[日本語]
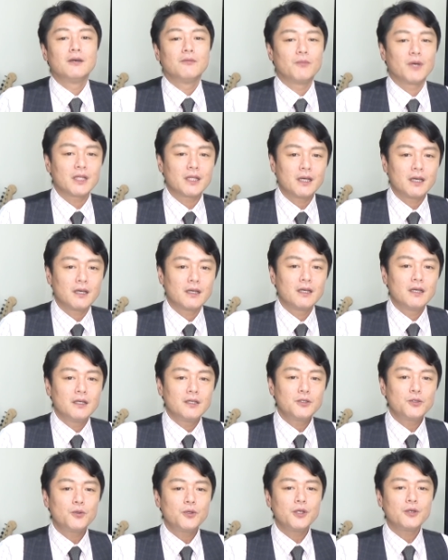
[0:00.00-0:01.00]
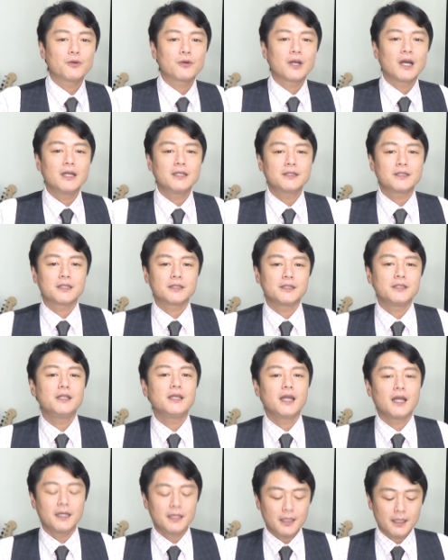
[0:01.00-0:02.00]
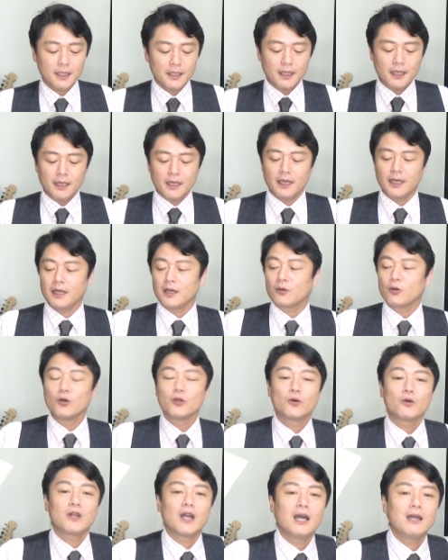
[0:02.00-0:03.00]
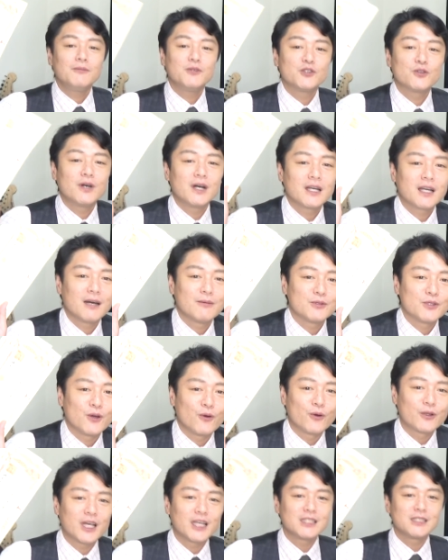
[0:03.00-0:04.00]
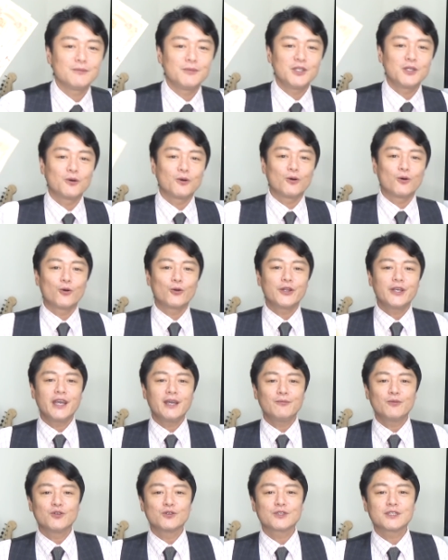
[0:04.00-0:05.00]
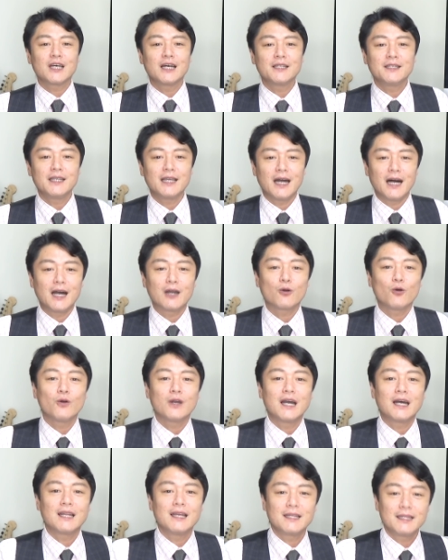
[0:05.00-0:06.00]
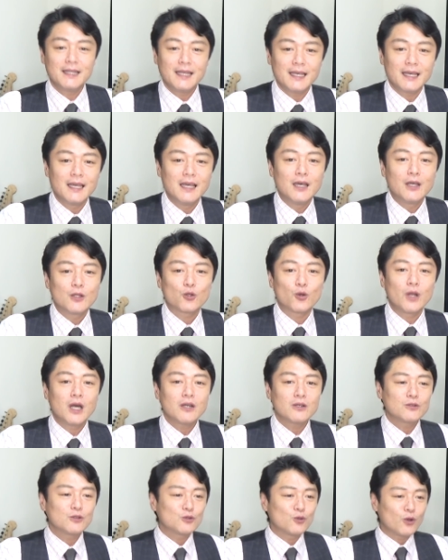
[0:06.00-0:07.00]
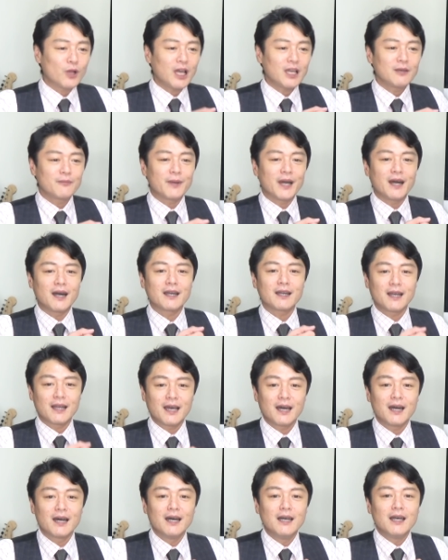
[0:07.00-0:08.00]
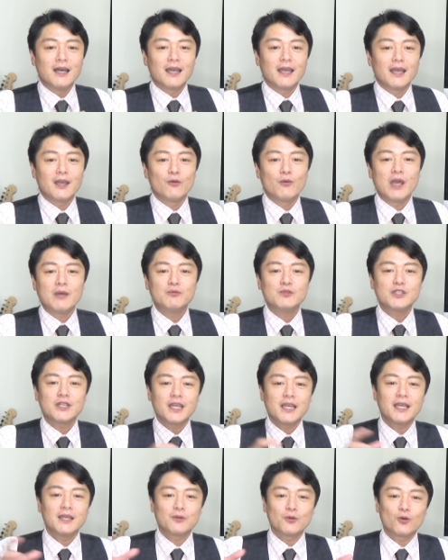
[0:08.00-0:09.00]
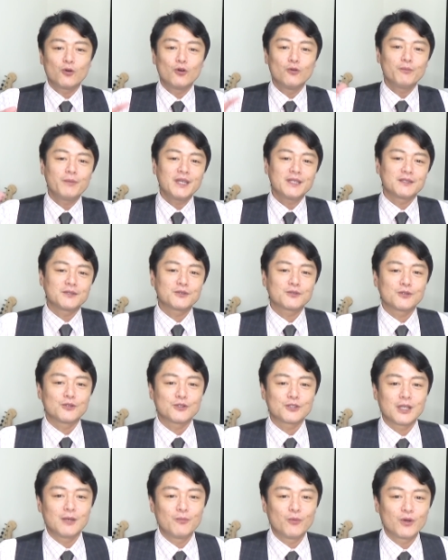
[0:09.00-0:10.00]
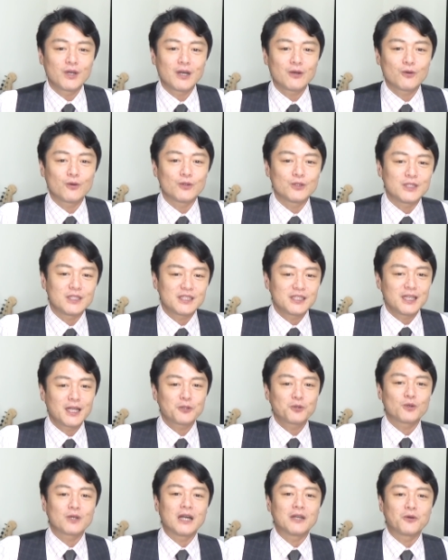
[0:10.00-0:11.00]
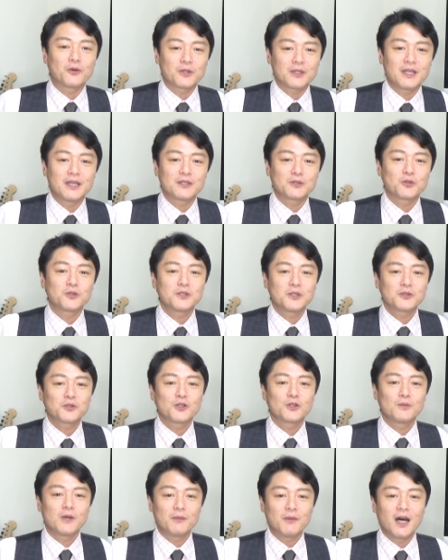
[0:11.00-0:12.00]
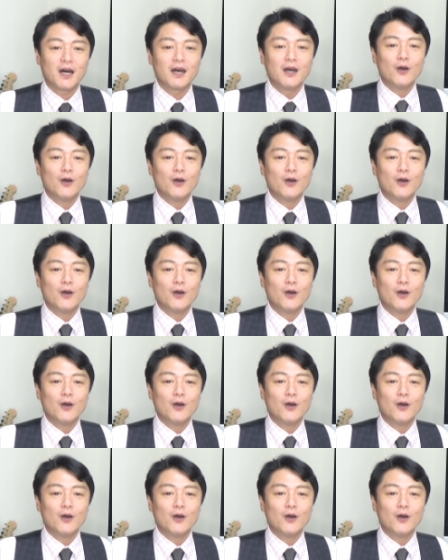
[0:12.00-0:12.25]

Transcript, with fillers: また一人を介した知り合いに、えー、このライブドア株でおなじみの堀エモ門さんに憧れてトラックドライバーから、えー、ウェブ系のホームページ作る専門学校にちらっと通ってそしてそのまま